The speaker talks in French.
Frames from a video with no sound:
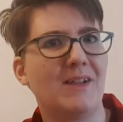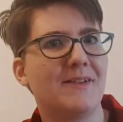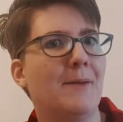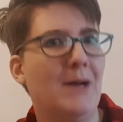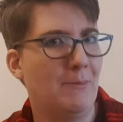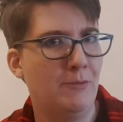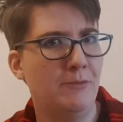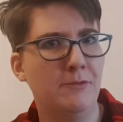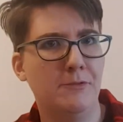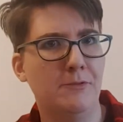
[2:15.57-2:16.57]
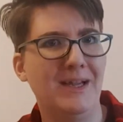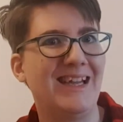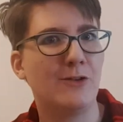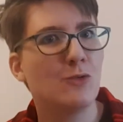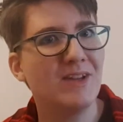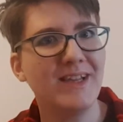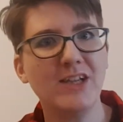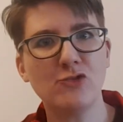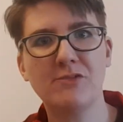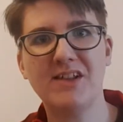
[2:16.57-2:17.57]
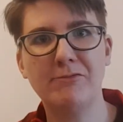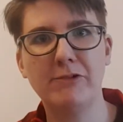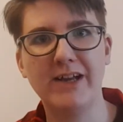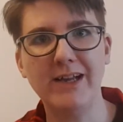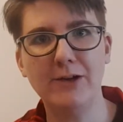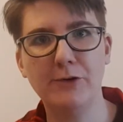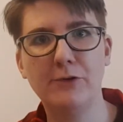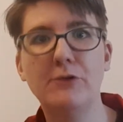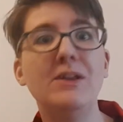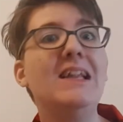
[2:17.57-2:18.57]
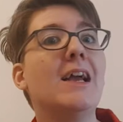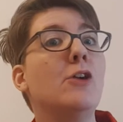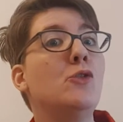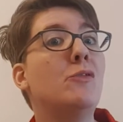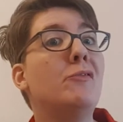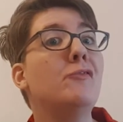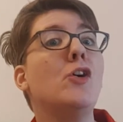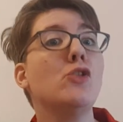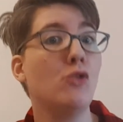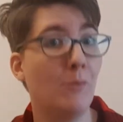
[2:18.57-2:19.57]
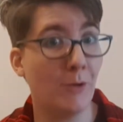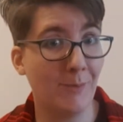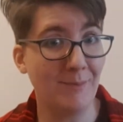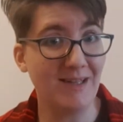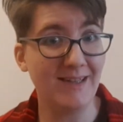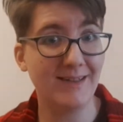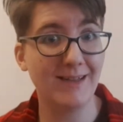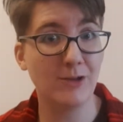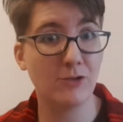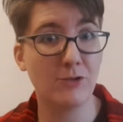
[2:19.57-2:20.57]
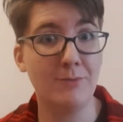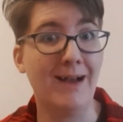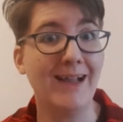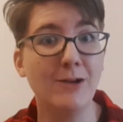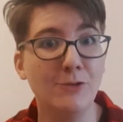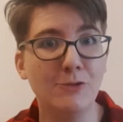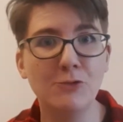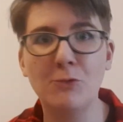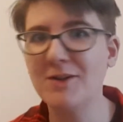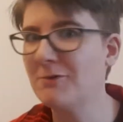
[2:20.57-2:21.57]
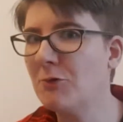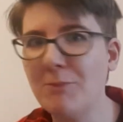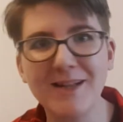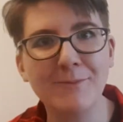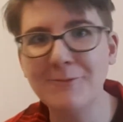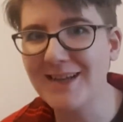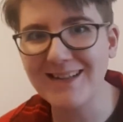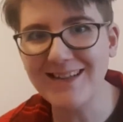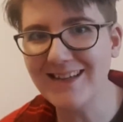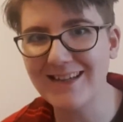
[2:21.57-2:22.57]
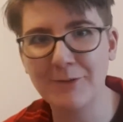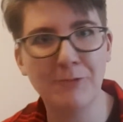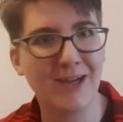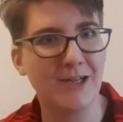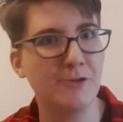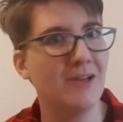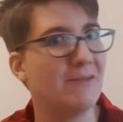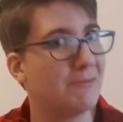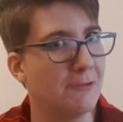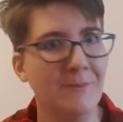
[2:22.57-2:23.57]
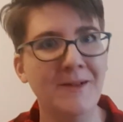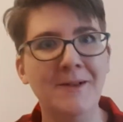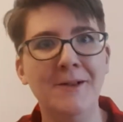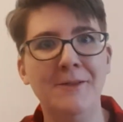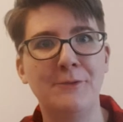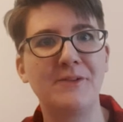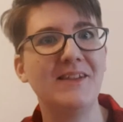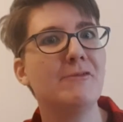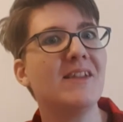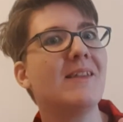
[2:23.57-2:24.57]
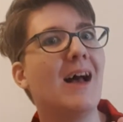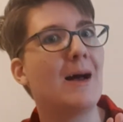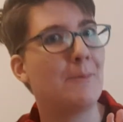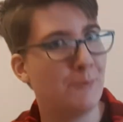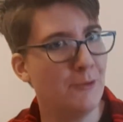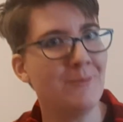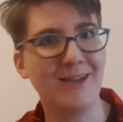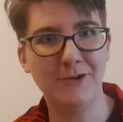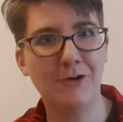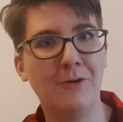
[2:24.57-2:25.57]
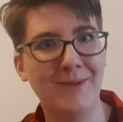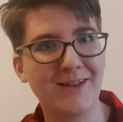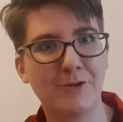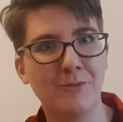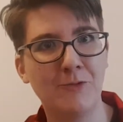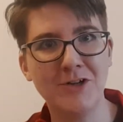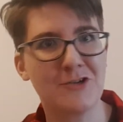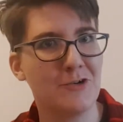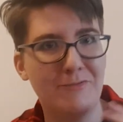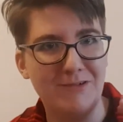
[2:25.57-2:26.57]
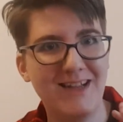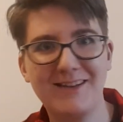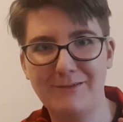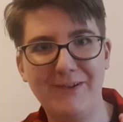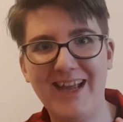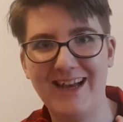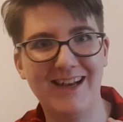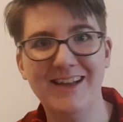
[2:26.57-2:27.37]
ça m'a un peu euh, étonnée, je vous avouerai. Euh, il y a une forte probabilité que ma règle de 3 soit complètement merdique et que mon calcul est faux. Donc si vous êtes un peu meilleur en maths que moi, je vous laisse faire